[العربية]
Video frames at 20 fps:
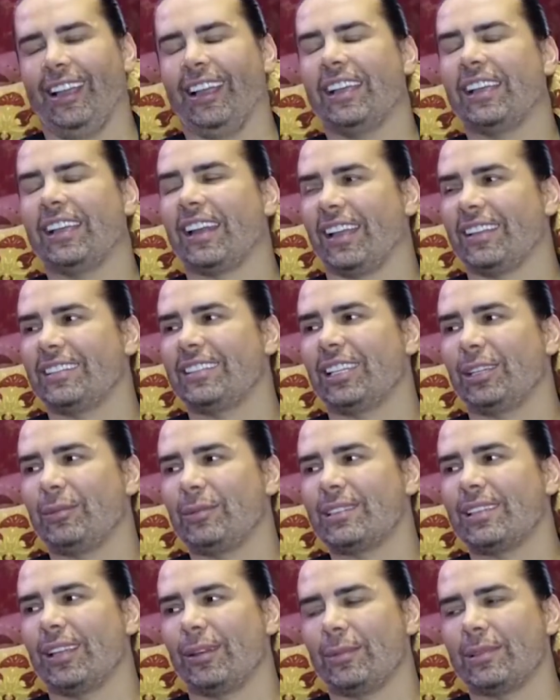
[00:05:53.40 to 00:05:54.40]
رح اعطيكي
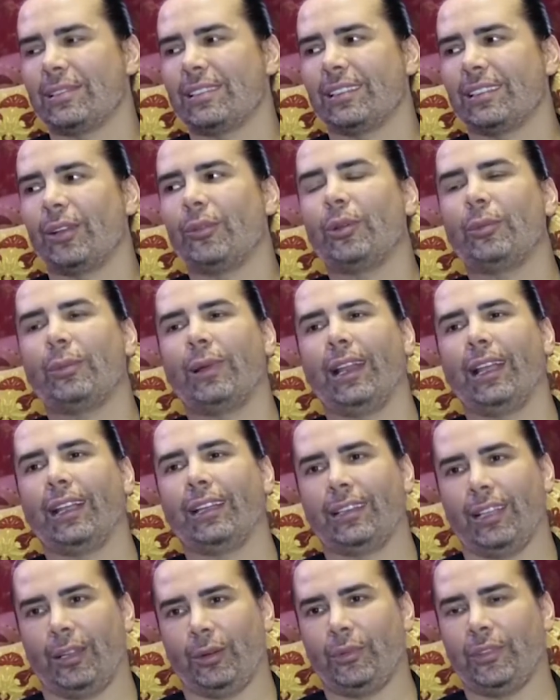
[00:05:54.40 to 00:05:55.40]
مثال بسيط اول امبارح
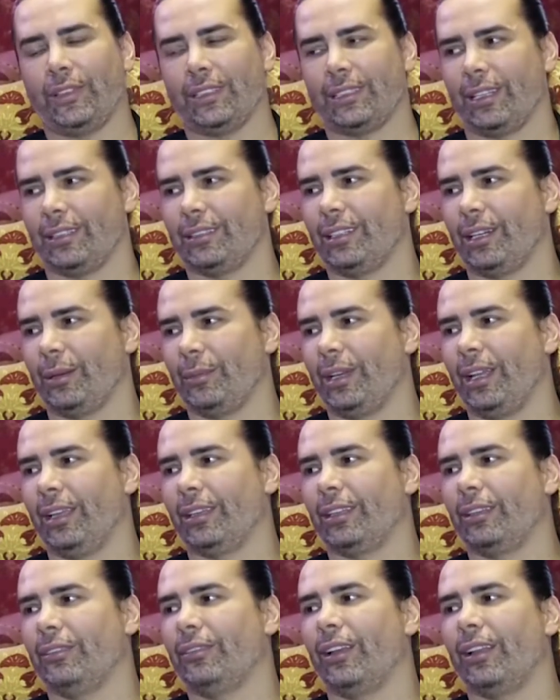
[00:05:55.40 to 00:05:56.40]
كنا انا رفيقتي قاعدين عم
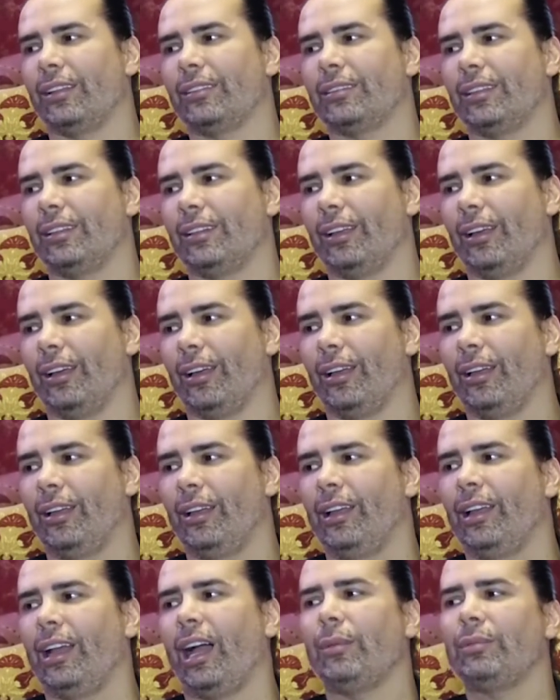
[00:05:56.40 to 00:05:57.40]
نحكي فقلت لها
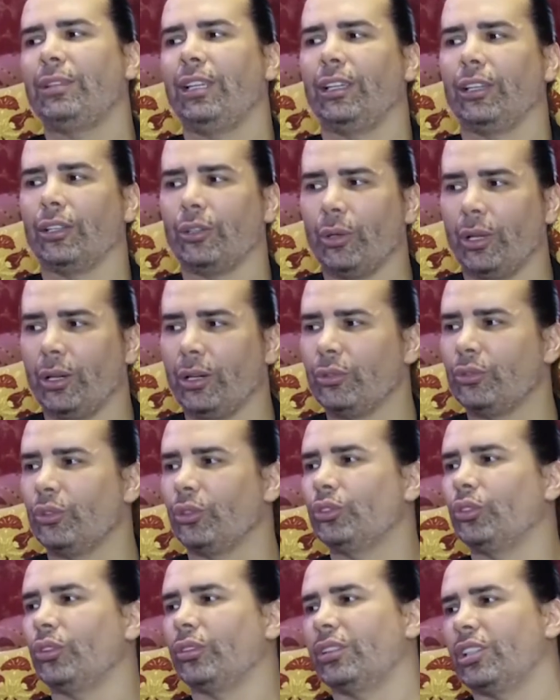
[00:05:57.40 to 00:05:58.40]
عم تحكي انه انا
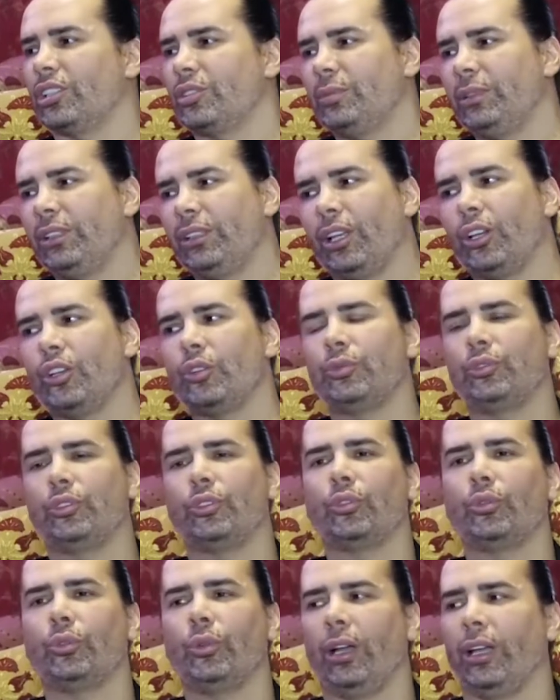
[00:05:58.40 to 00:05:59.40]
دكتور تجميل انا بدي
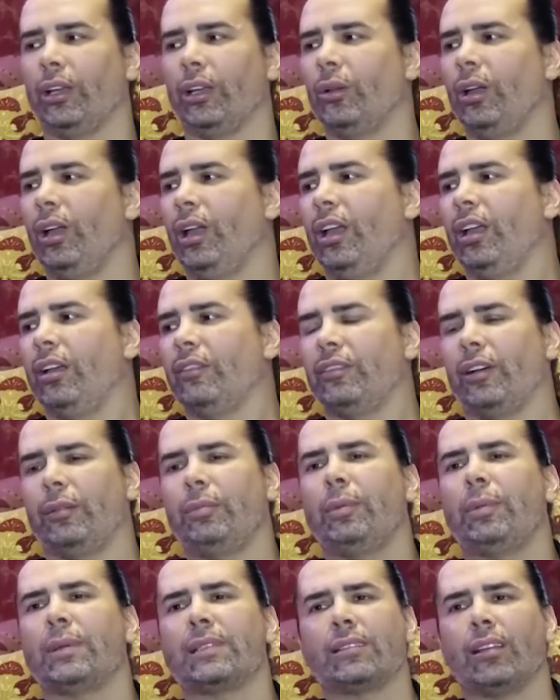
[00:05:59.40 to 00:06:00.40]
اروح إنه
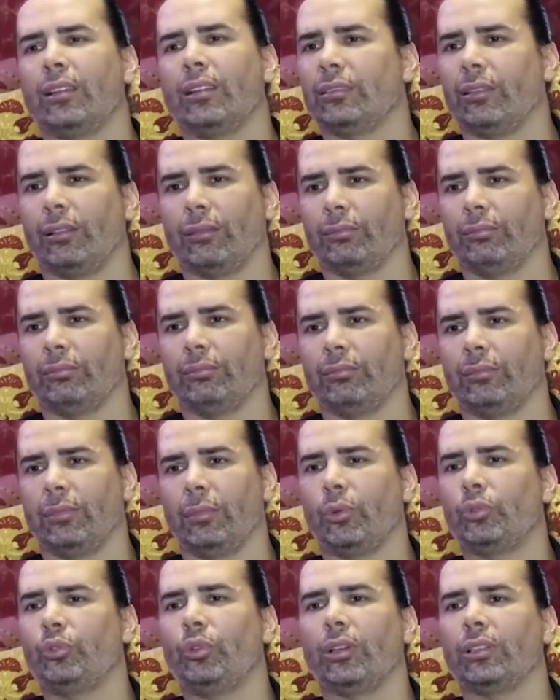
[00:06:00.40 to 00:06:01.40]
فببساطه
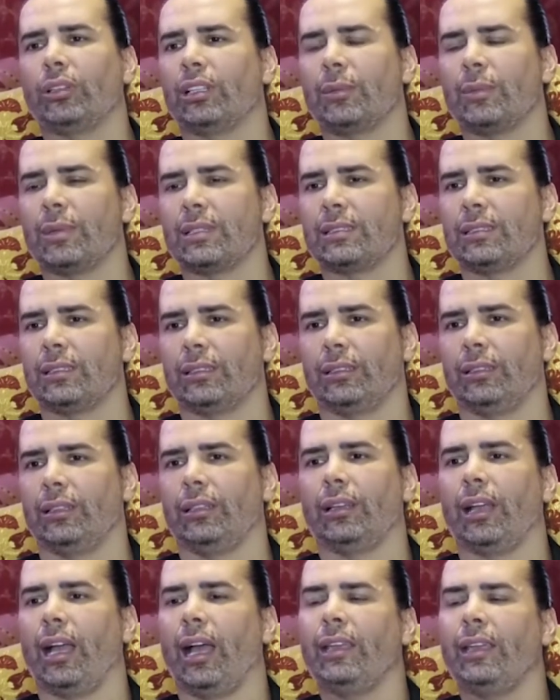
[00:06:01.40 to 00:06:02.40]
الموضوع كثير بسيط
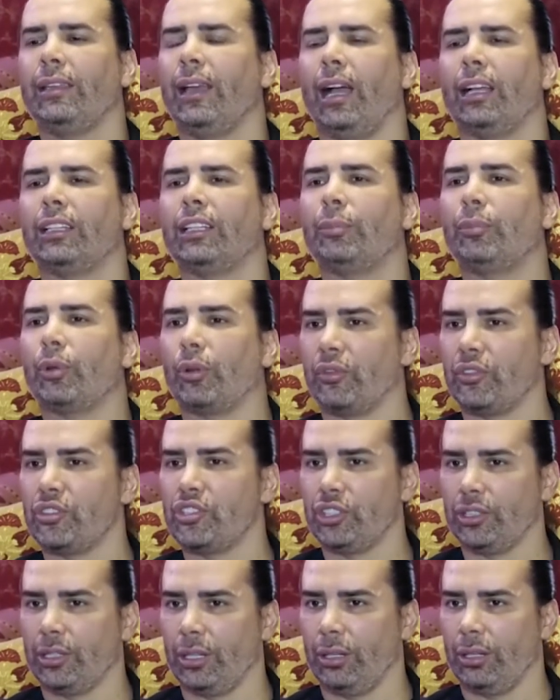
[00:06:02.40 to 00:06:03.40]
اي حدا
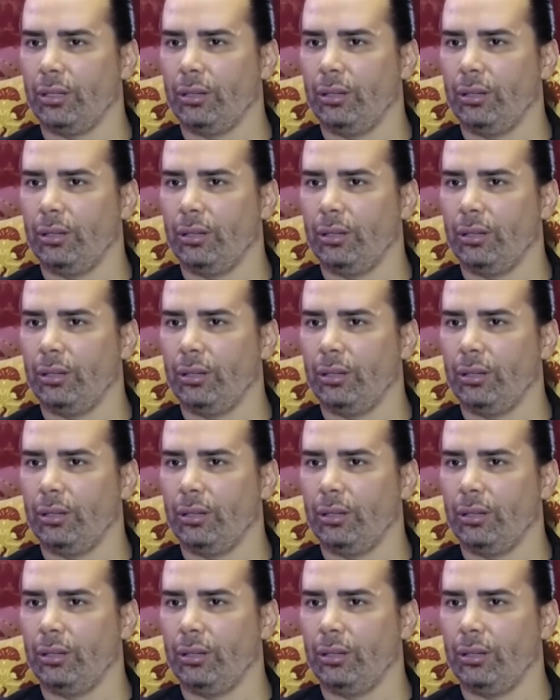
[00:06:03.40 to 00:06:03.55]
بروفيشنال